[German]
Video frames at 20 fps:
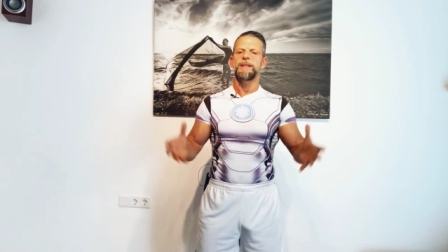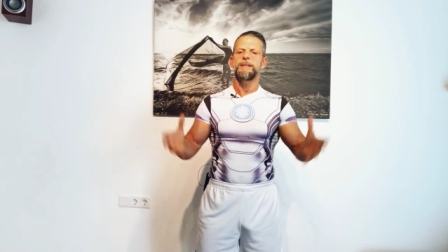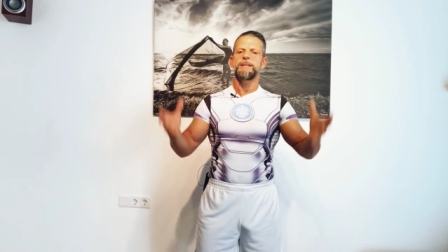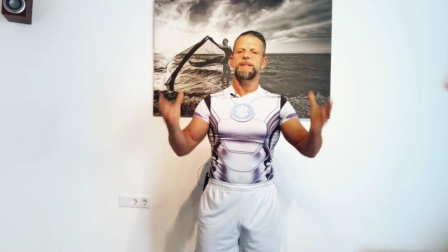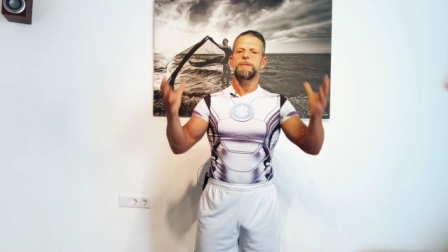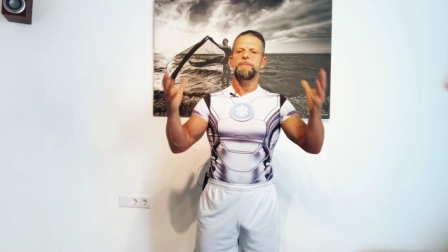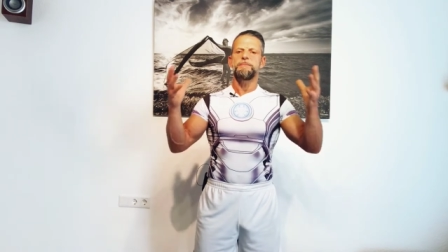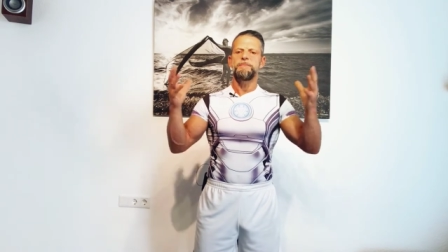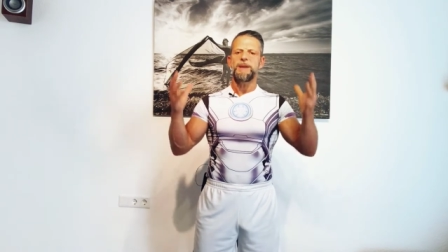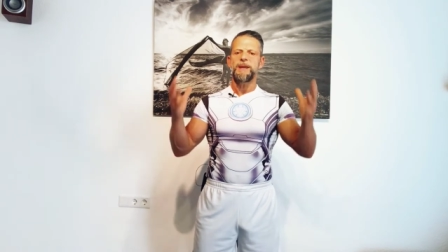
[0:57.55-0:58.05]

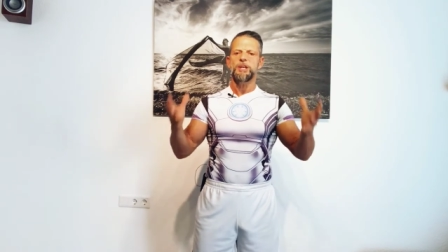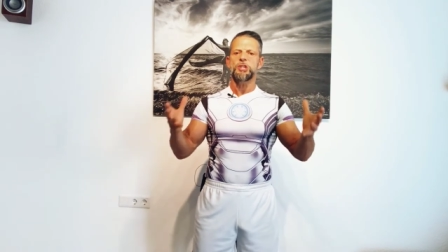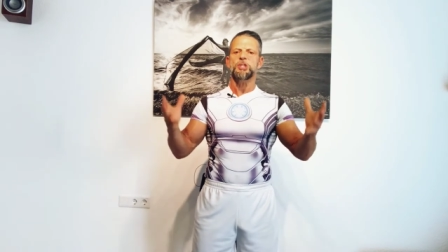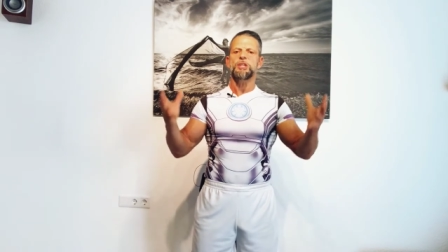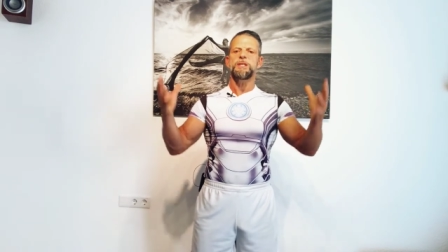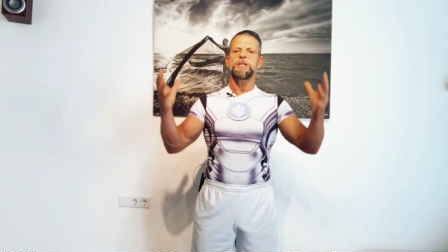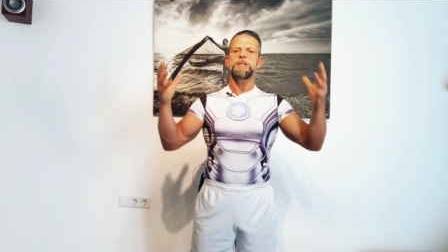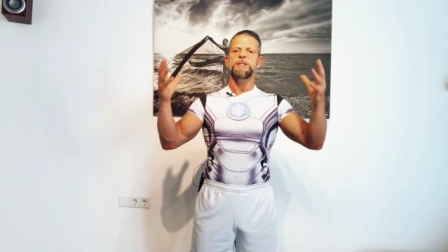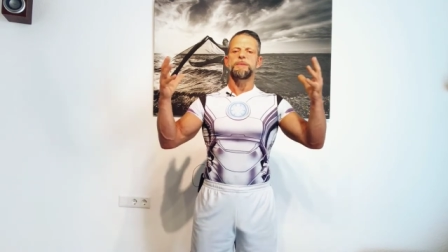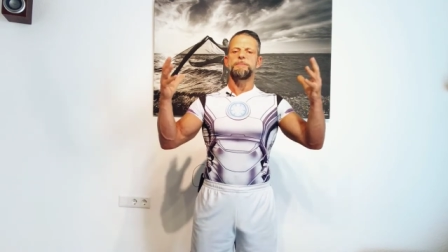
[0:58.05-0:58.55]
Diese
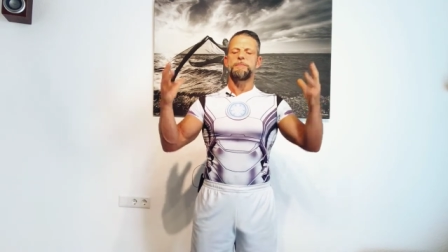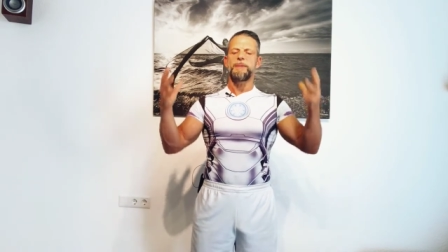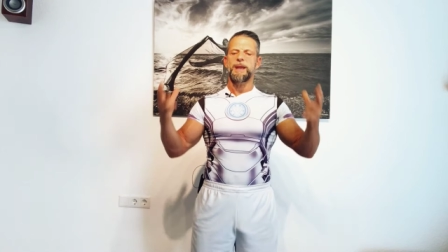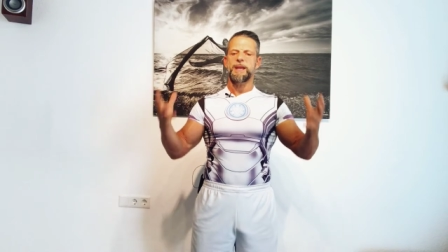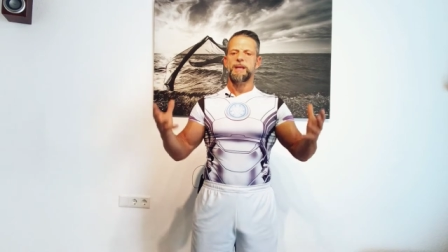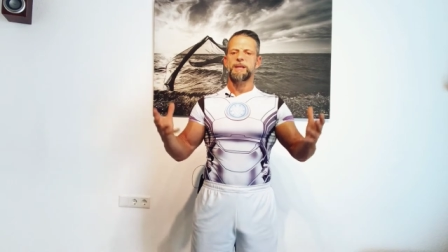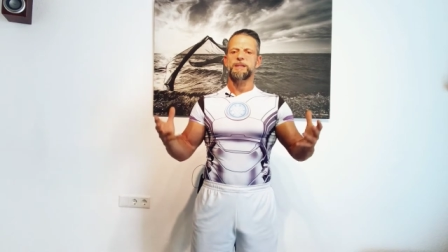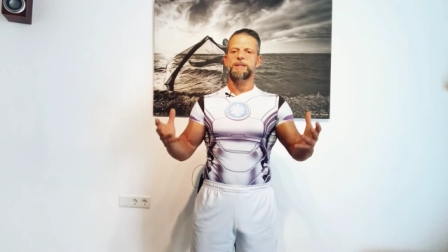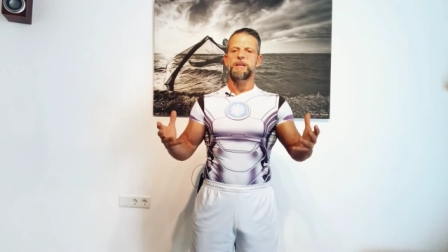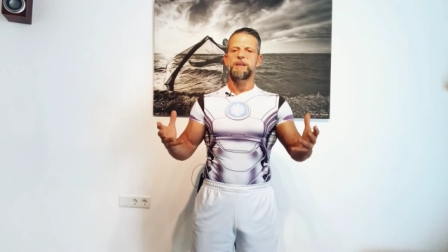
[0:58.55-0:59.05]
Menschen, diese
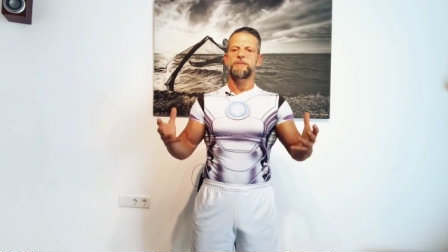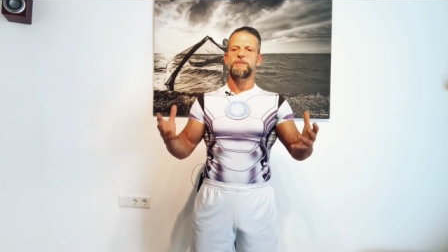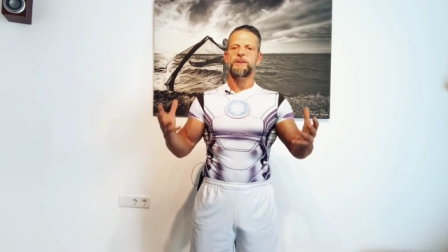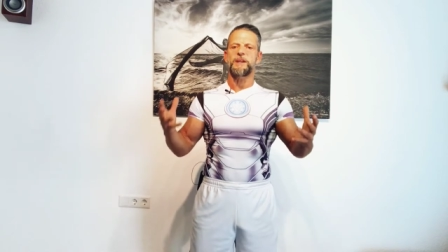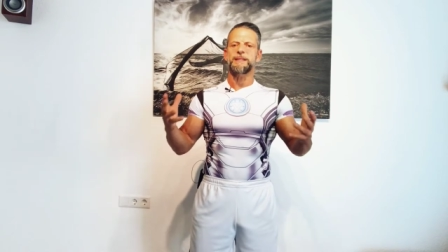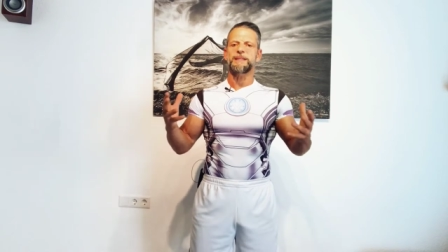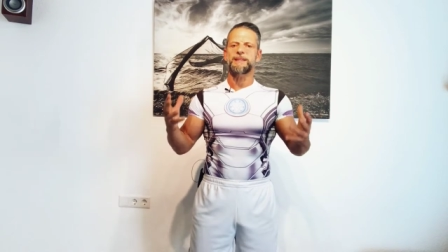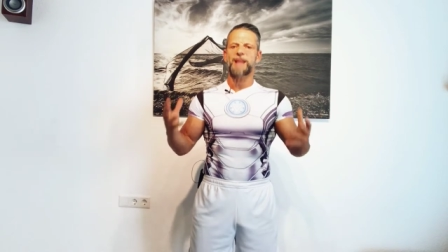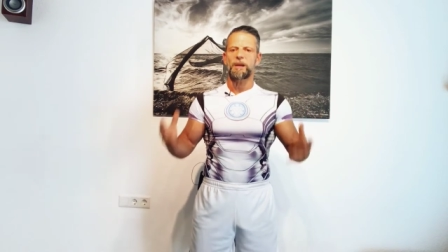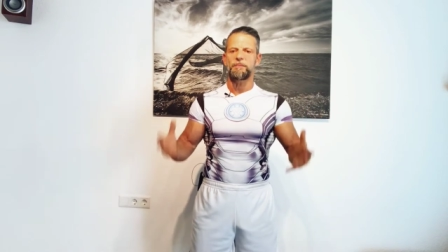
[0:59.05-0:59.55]
Männer sind
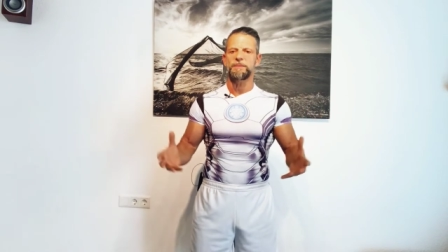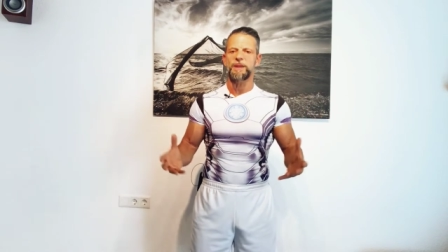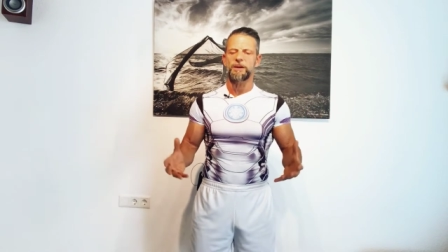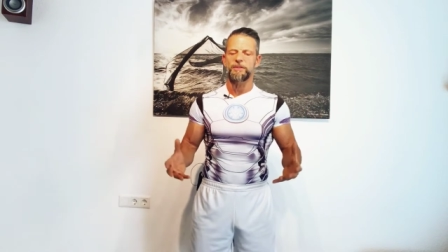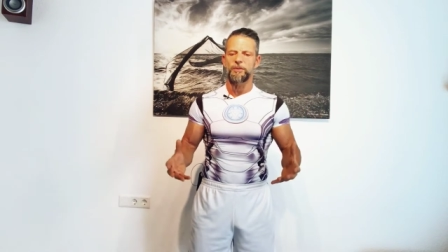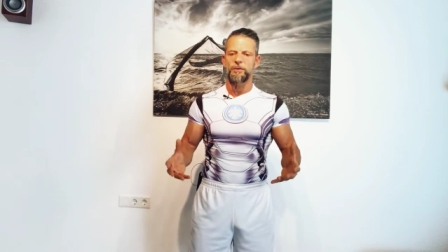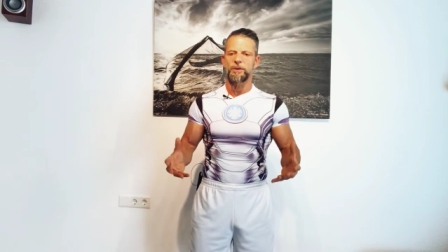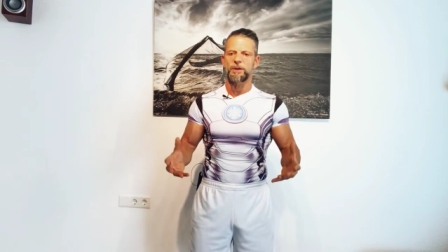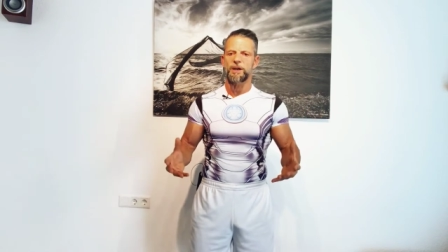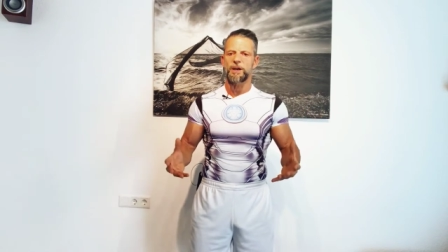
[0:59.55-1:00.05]
verdammt
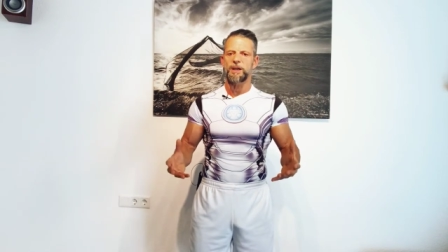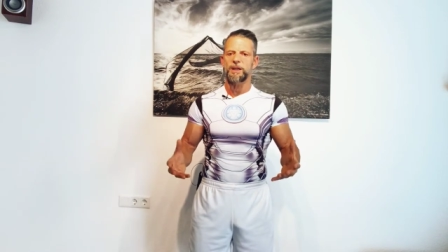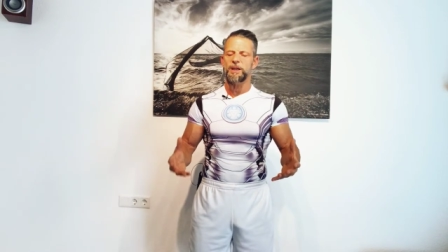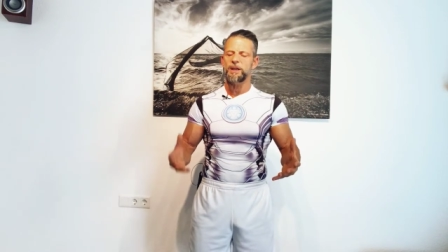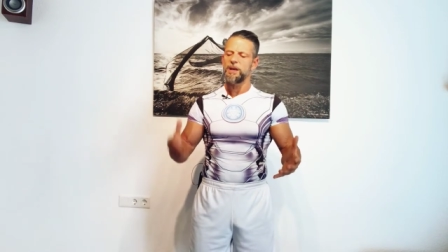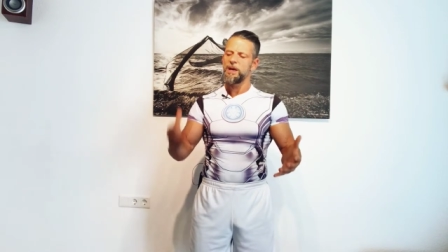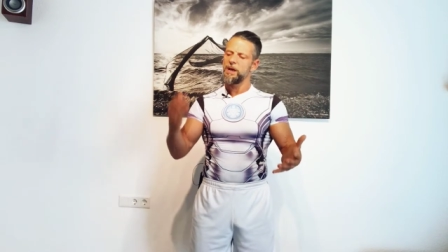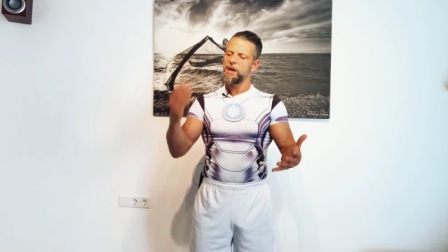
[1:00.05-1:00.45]
erfolgreich.